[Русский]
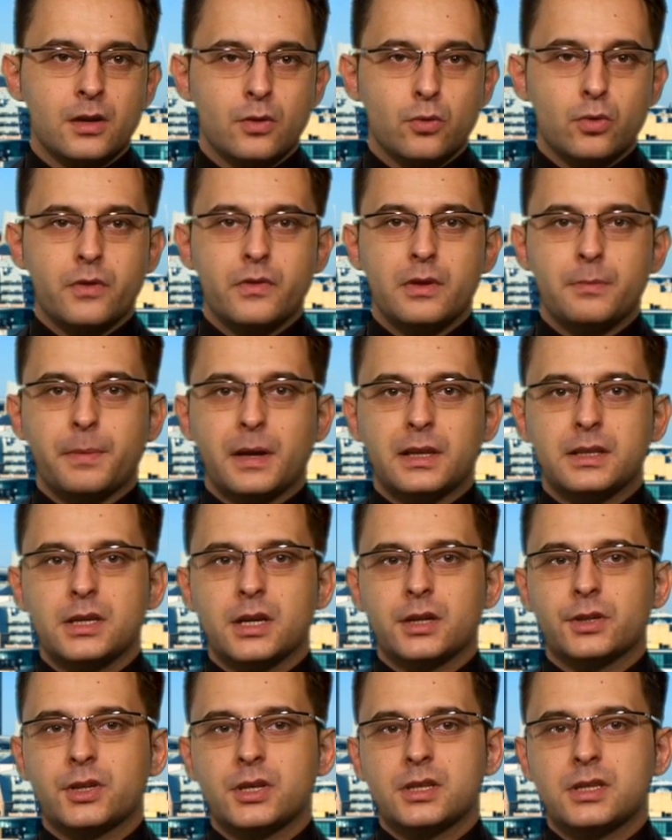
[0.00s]
Уровень
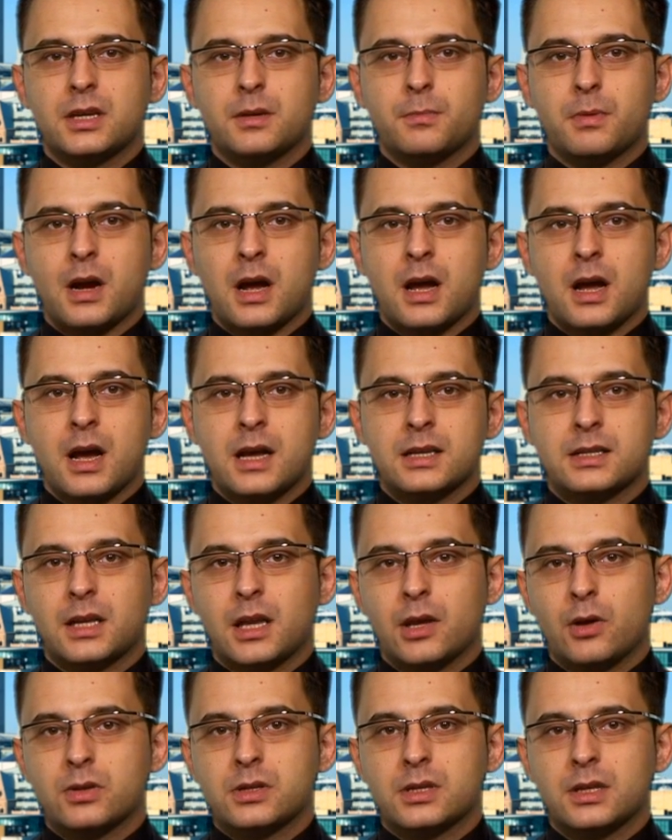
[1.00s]
поддержки серебра
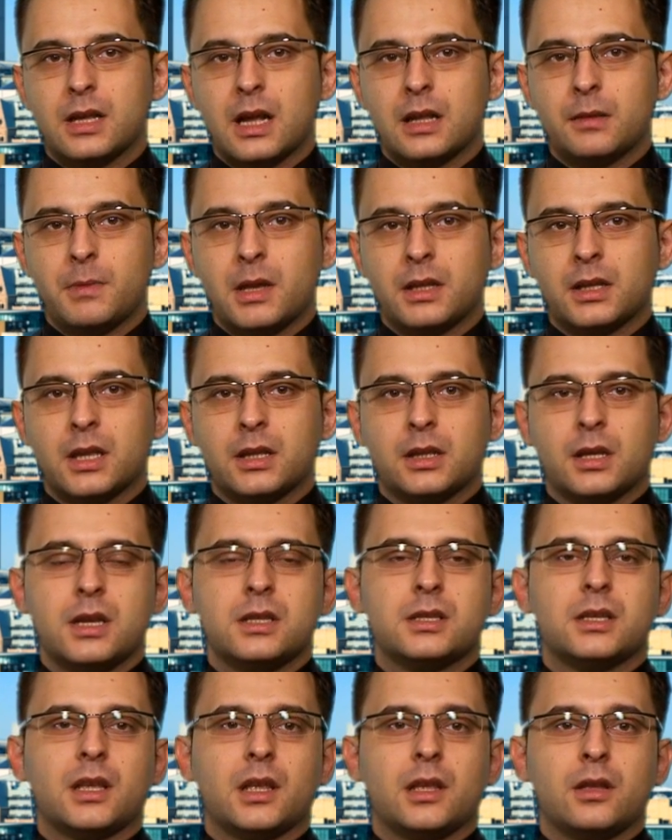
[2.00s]
остается на отметке
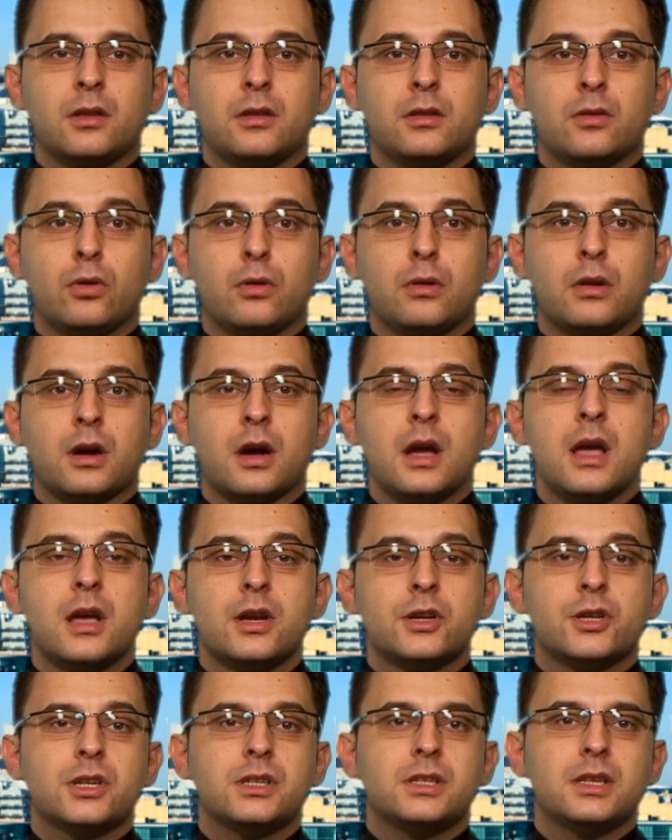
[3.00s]
31 доллар
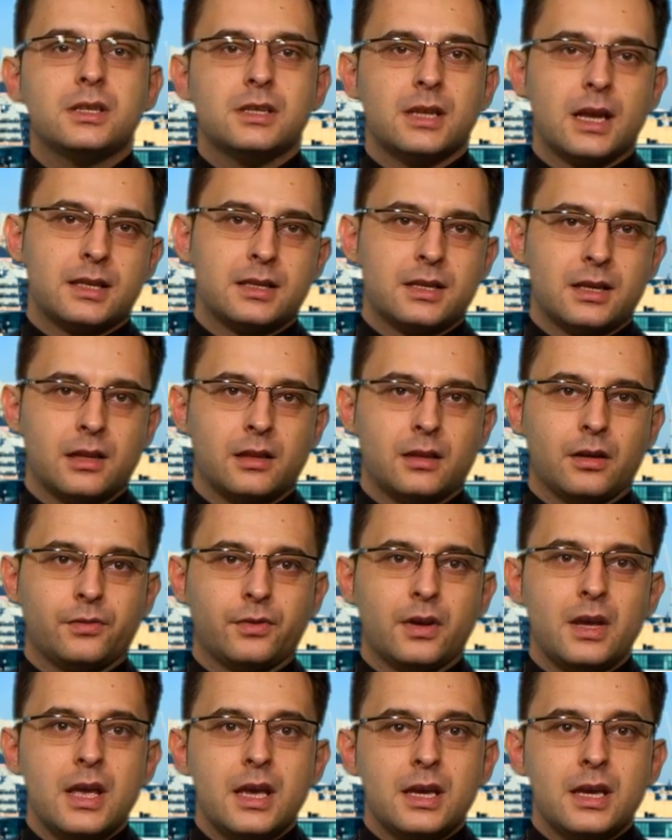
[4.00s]
60 центов.